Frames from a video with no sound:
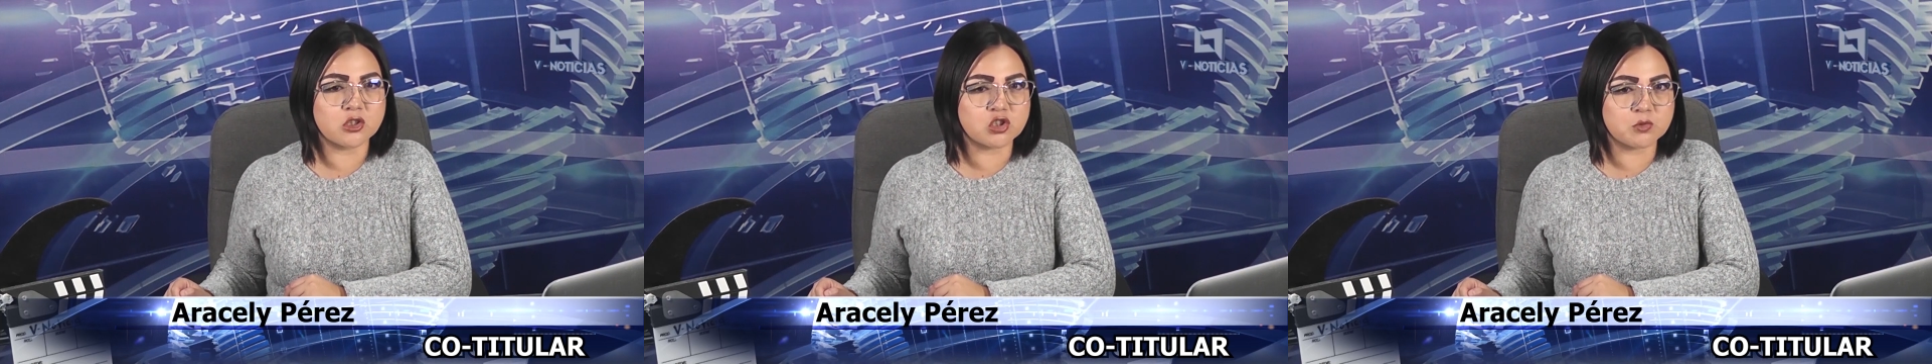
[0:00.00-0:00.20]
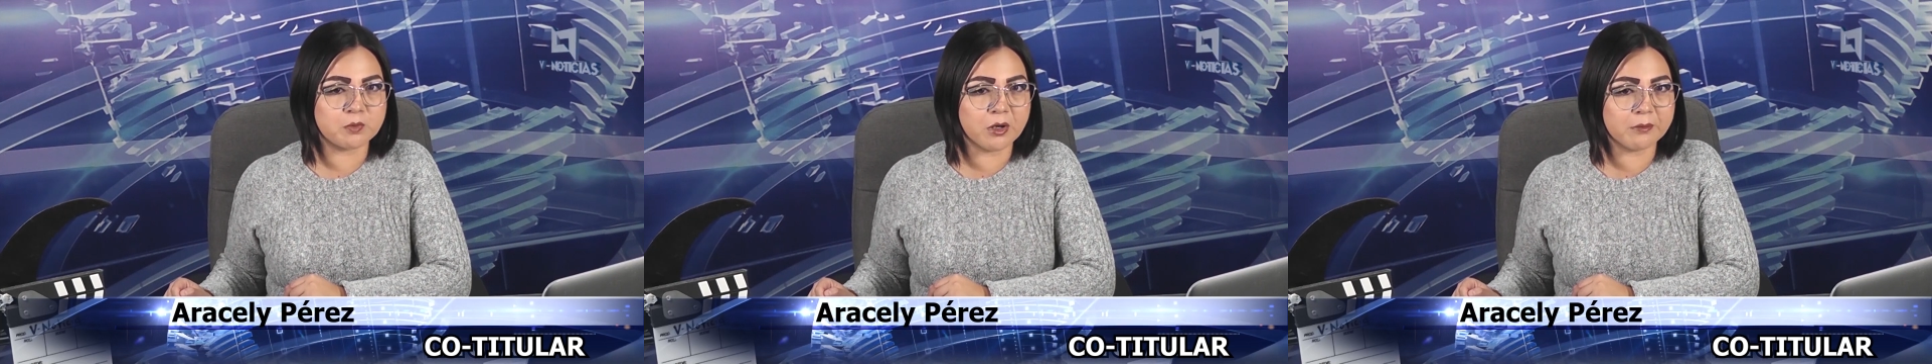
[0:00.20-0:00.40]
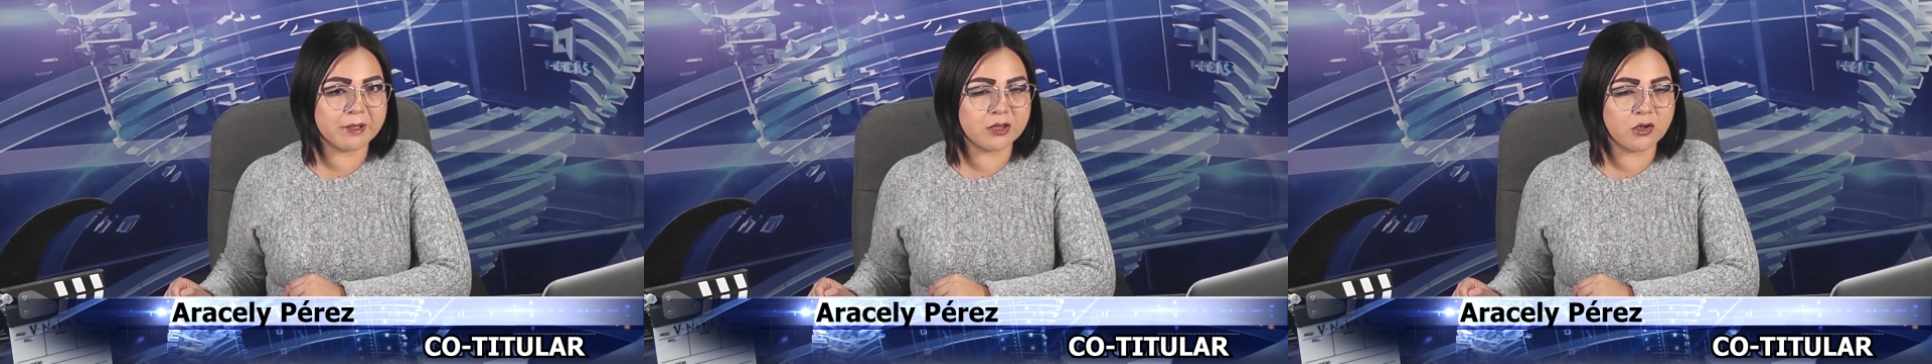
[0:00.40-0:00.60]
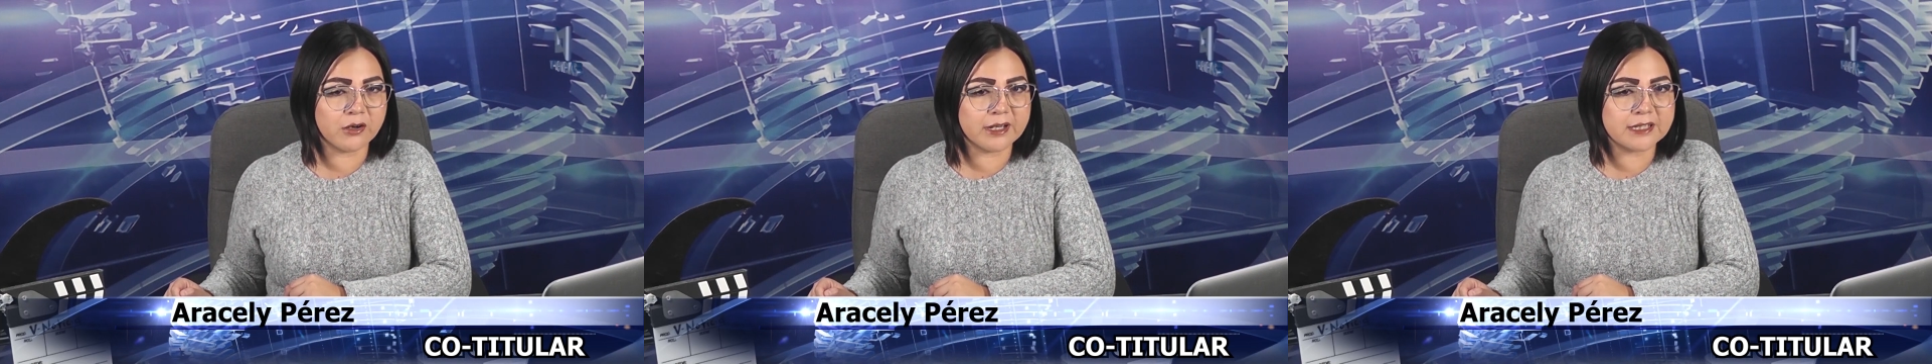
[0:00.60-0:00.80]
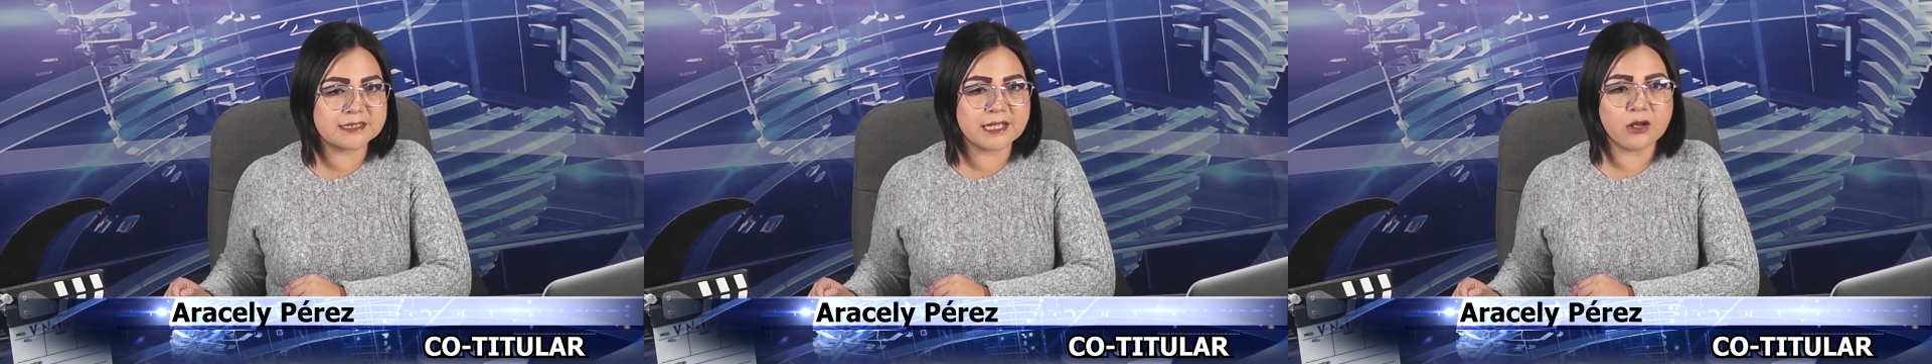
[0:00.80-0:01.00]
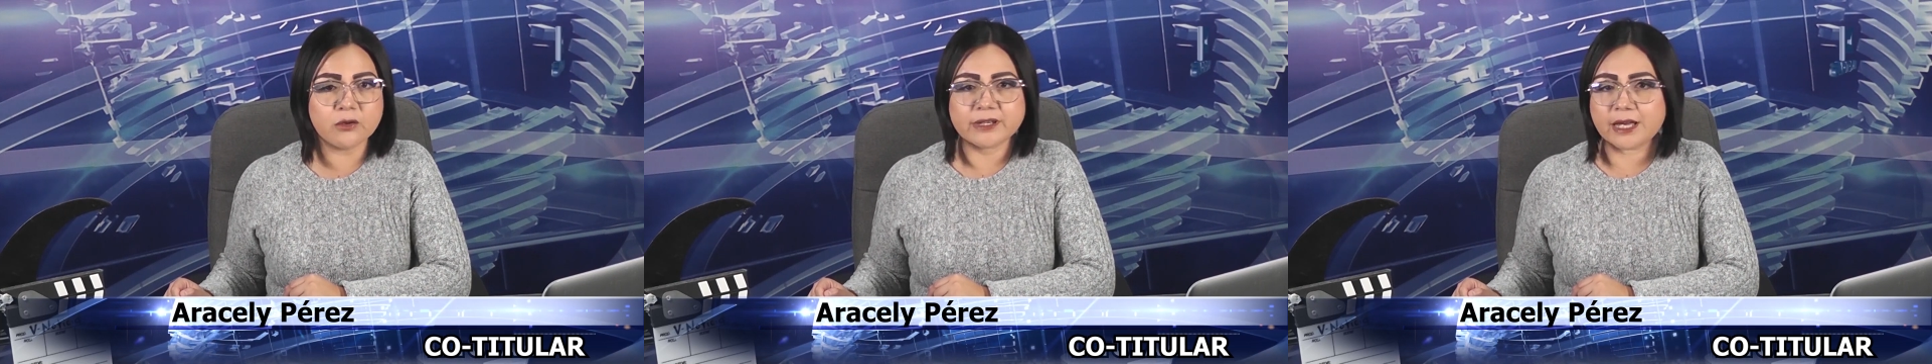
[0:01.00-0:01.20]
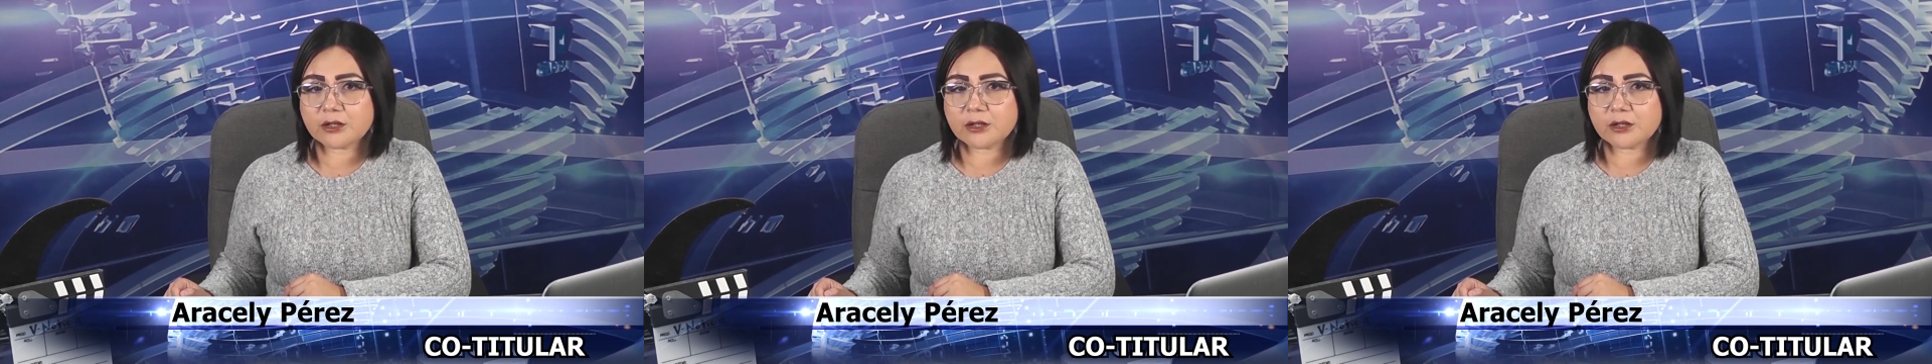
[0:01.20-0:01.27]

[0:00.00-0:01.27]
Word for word: los pormenores de lo que